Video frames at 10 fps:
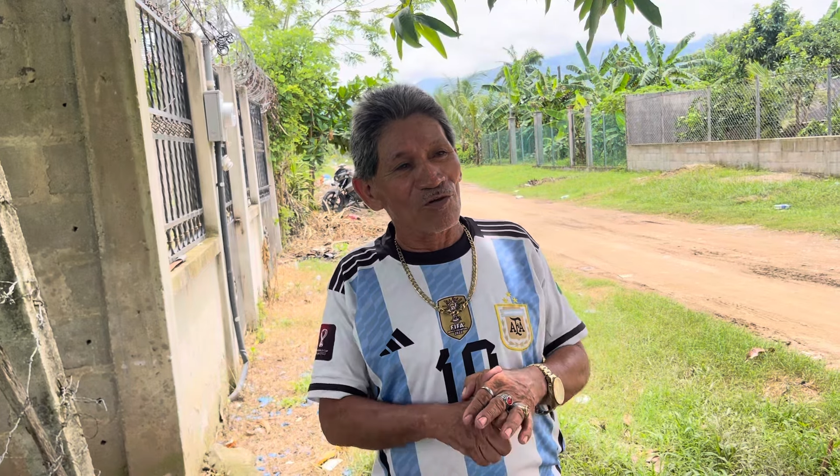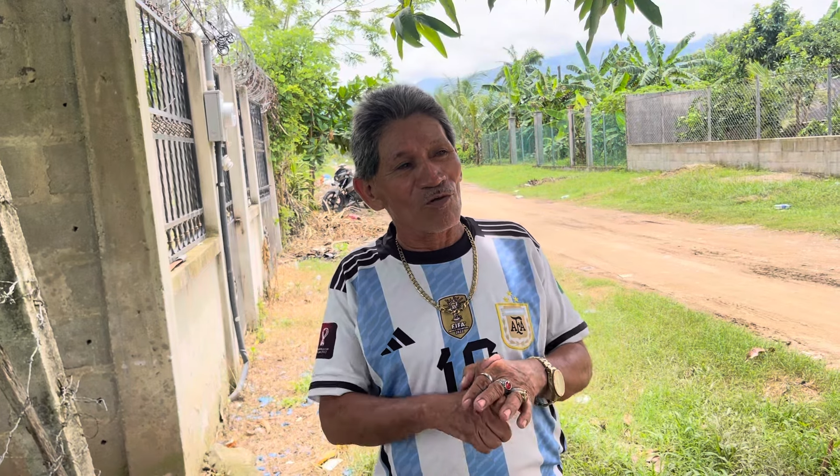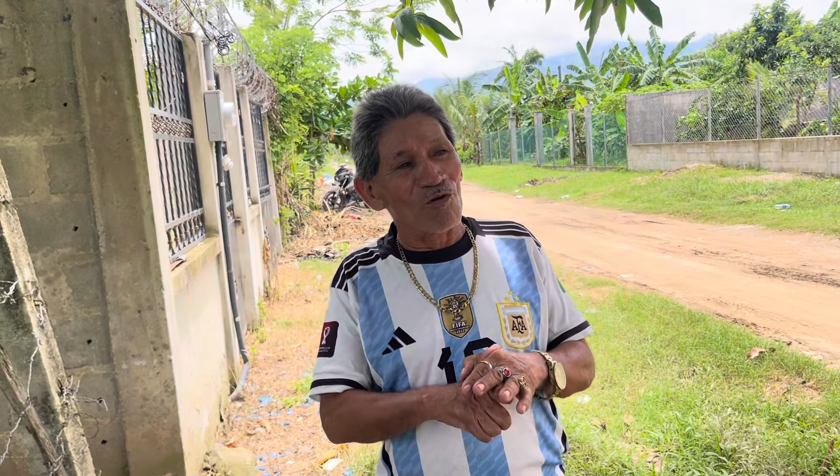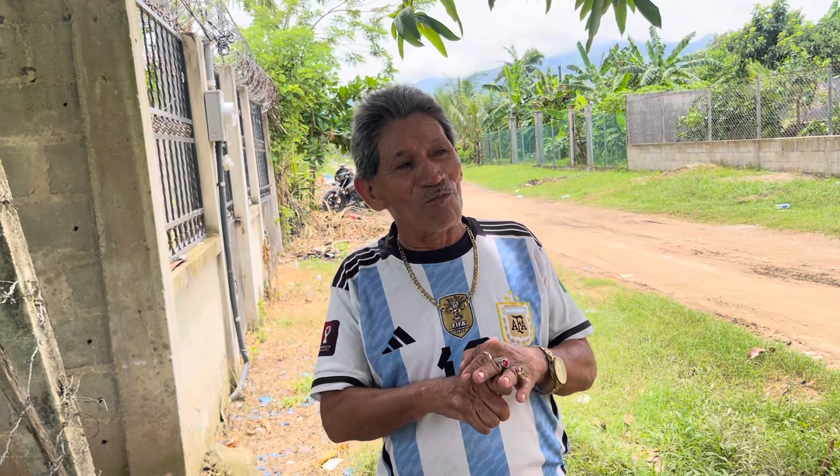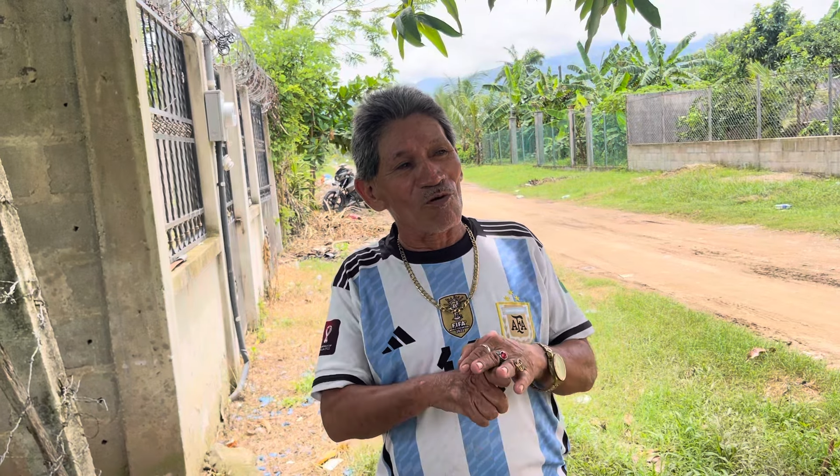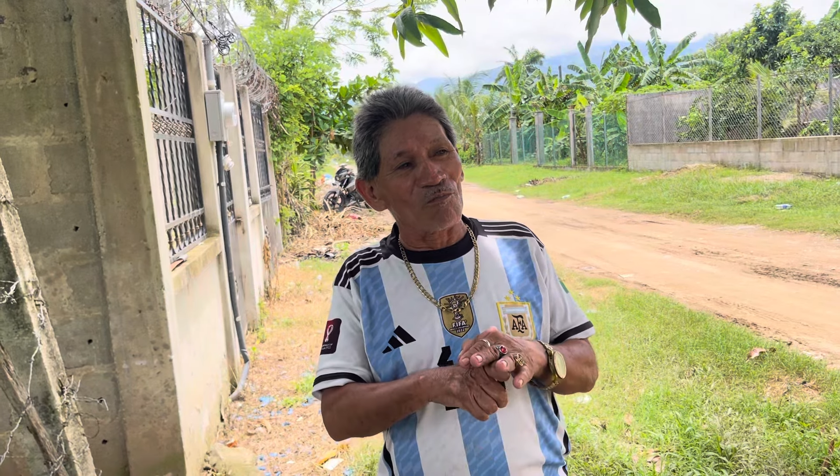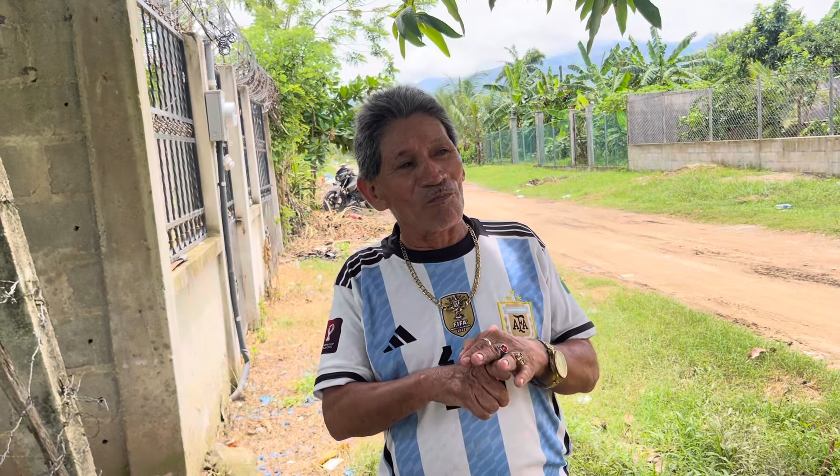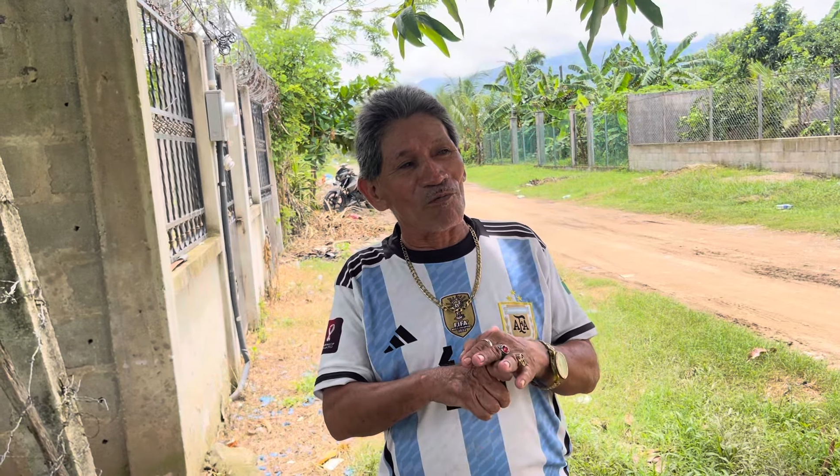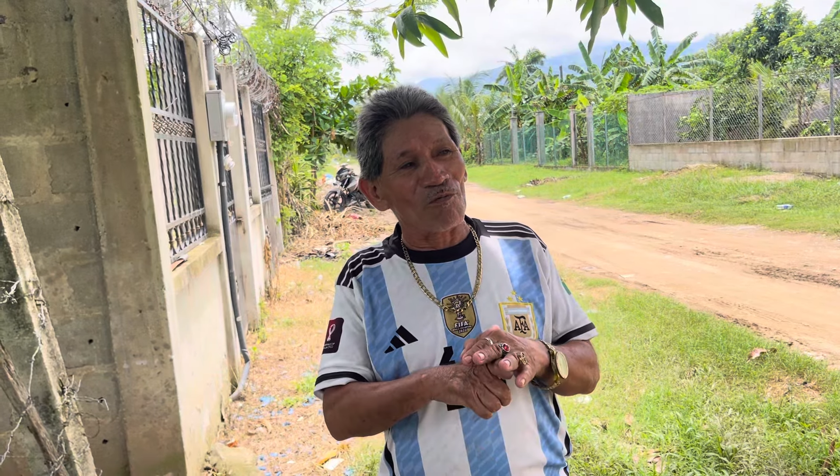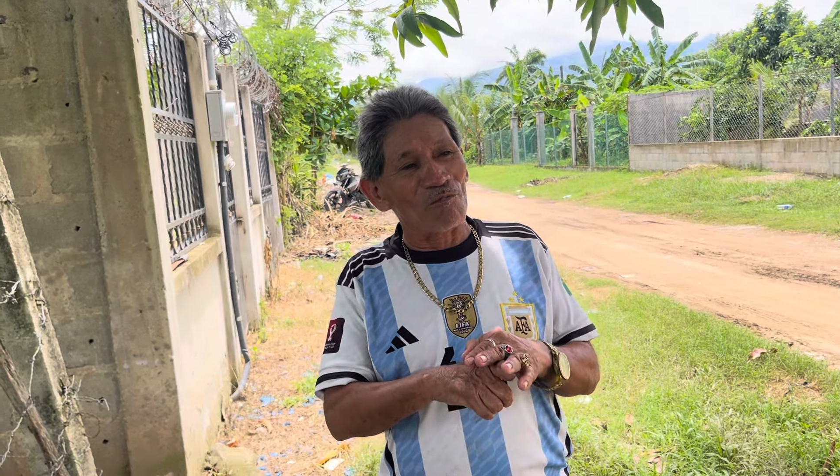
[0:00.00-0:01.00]
como
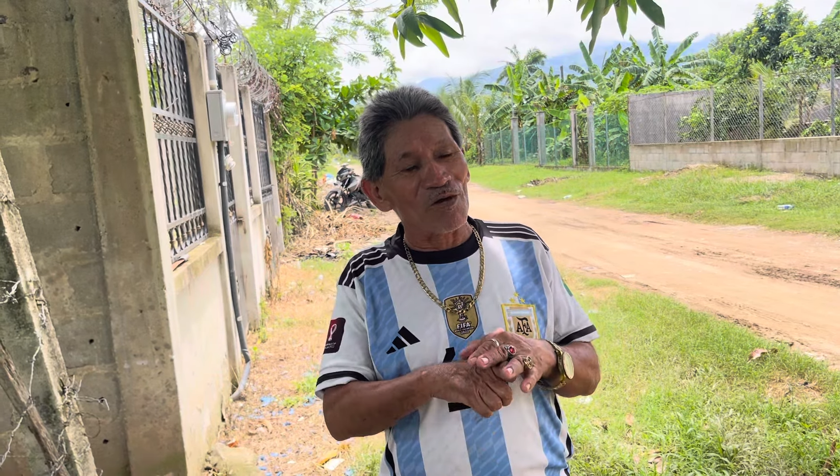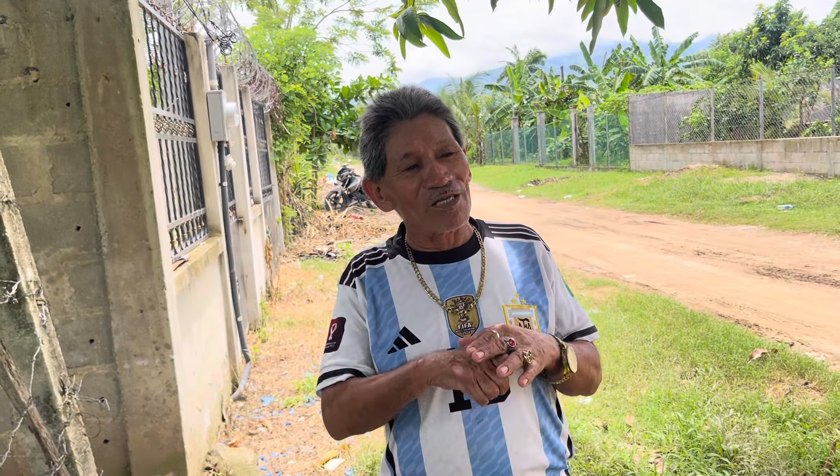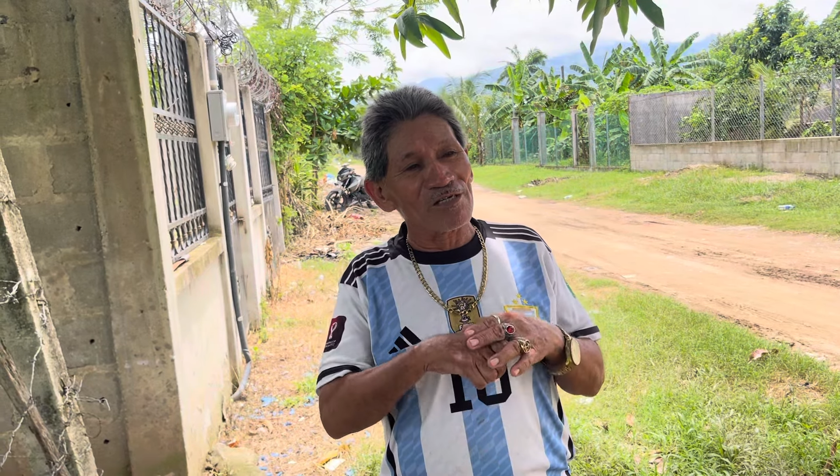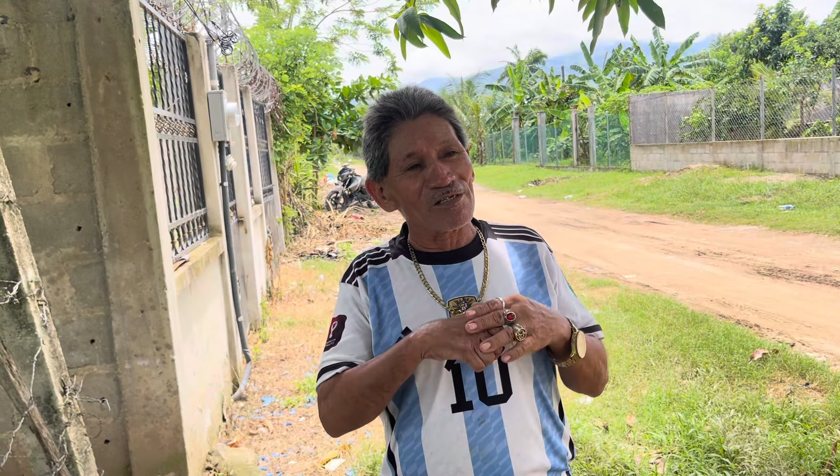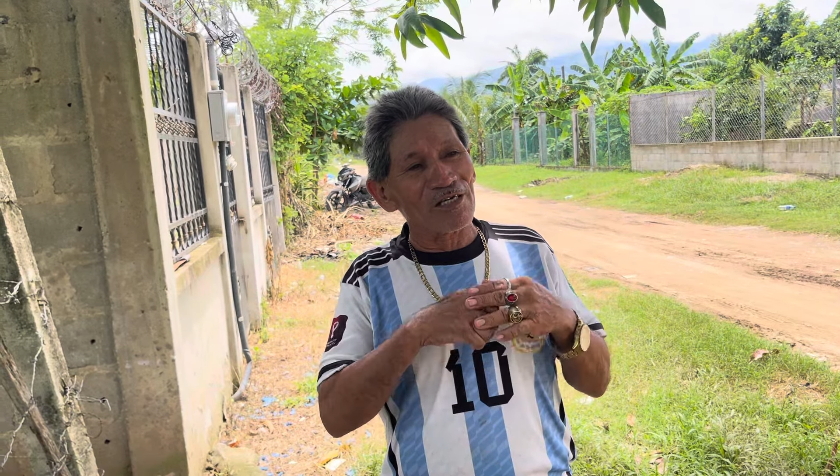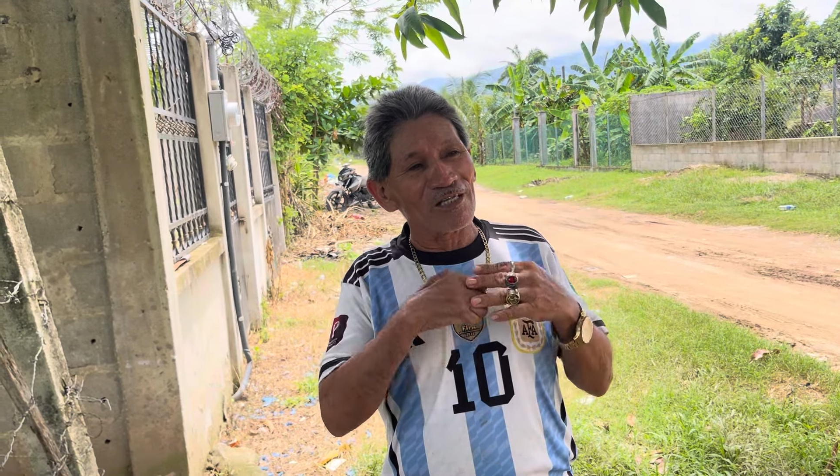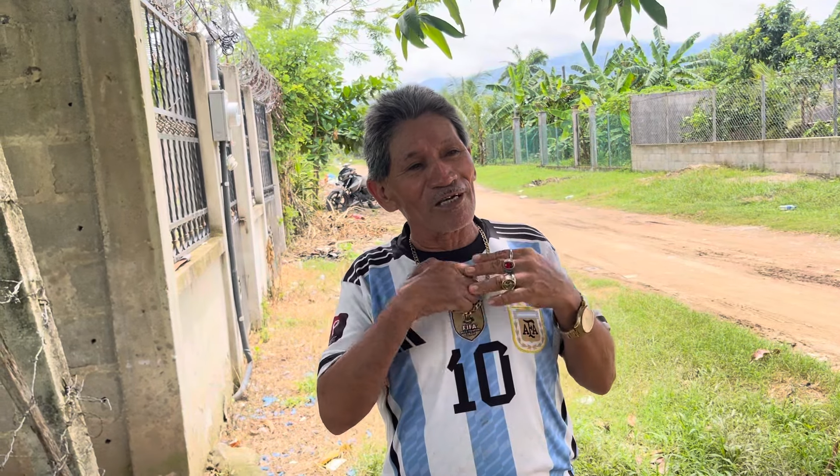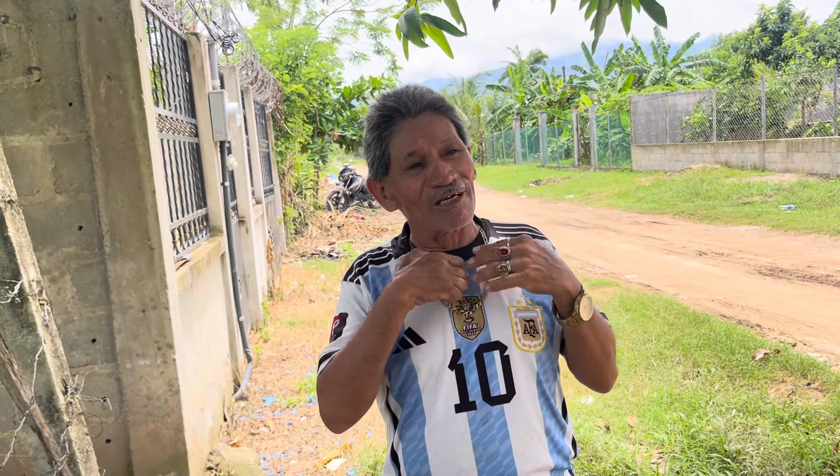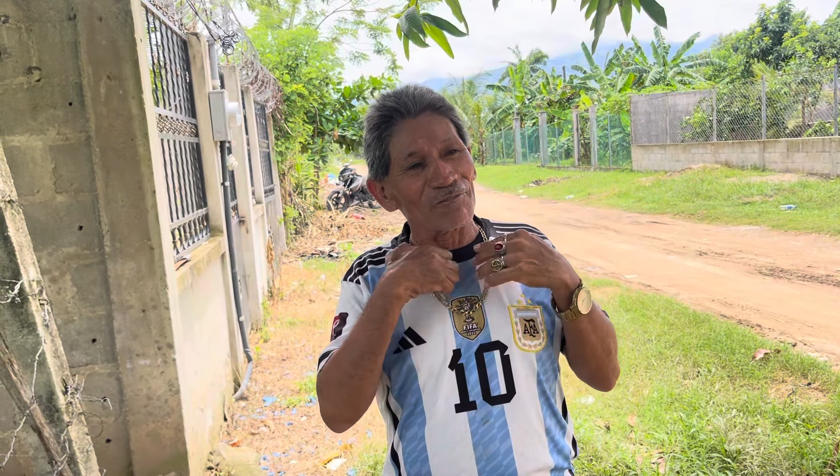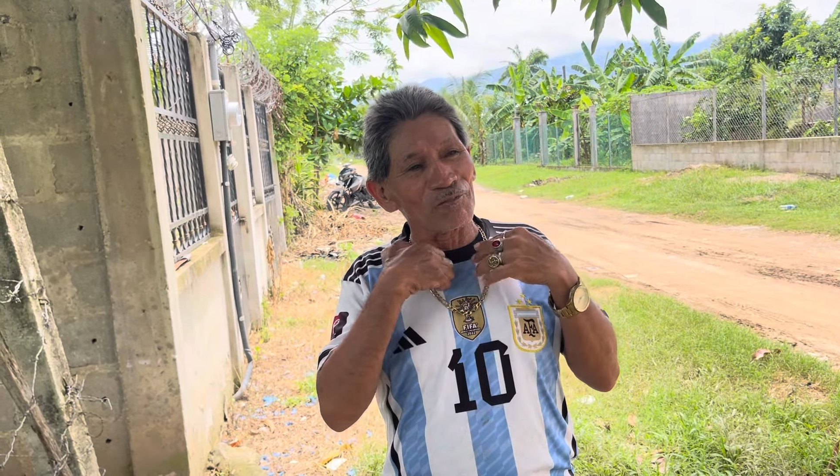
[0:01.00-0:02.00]
pueden ser
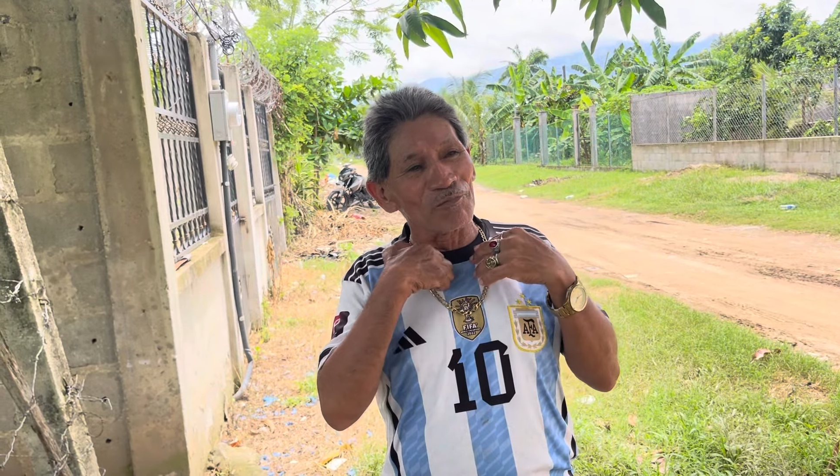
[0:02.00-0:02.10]
de